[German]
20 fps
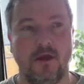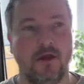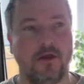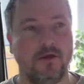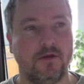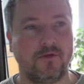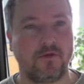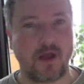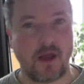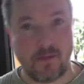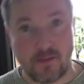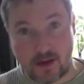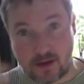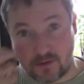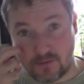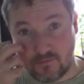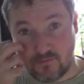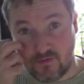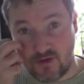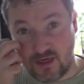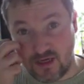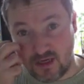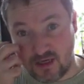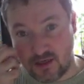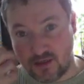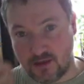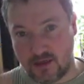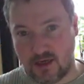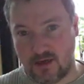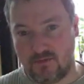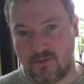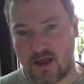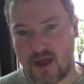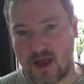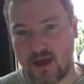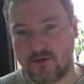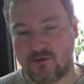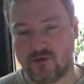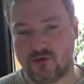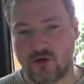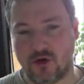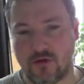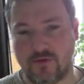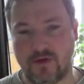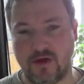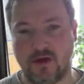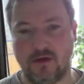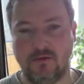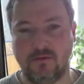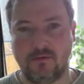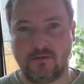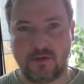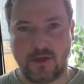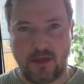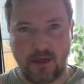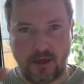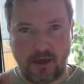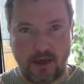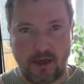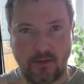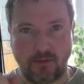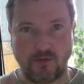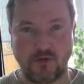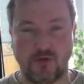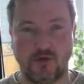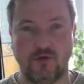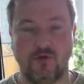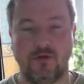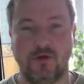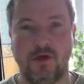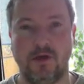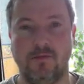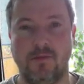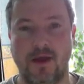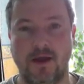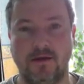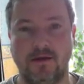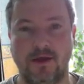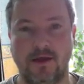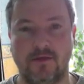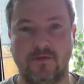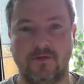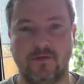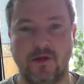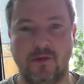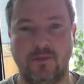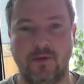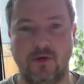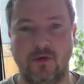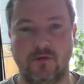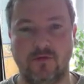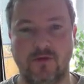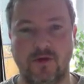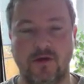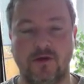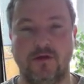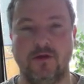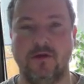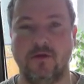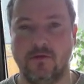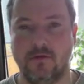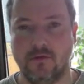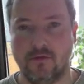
Das kann man wie in dem einen Tutorial, den Link habe ich euch unten in meinen Text gepostet,